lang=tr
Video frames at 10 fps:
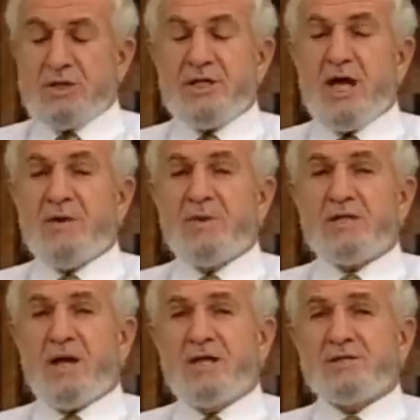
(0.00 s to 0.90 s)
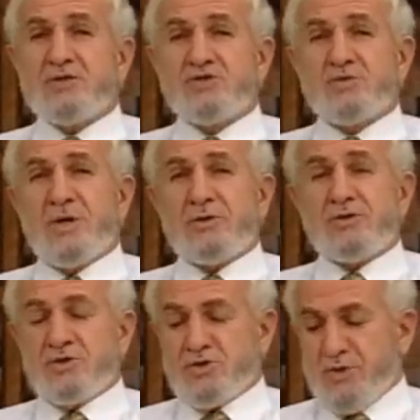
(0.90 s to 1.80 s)
Kıyamet ancak cuma
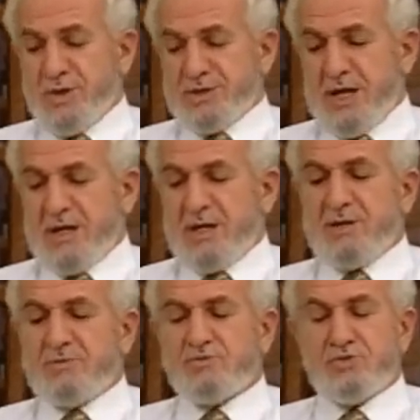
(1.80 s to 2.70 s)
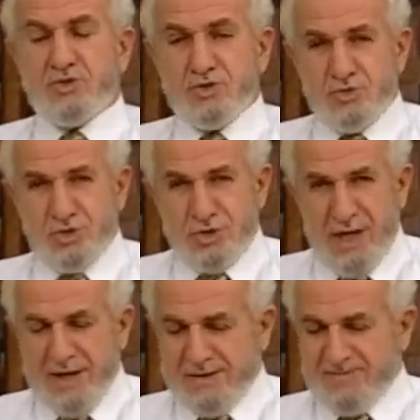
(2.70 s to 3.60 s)
günü kopacak
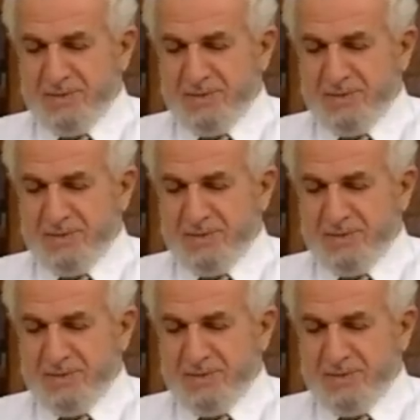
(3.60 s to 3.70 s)
buyurmuşlar.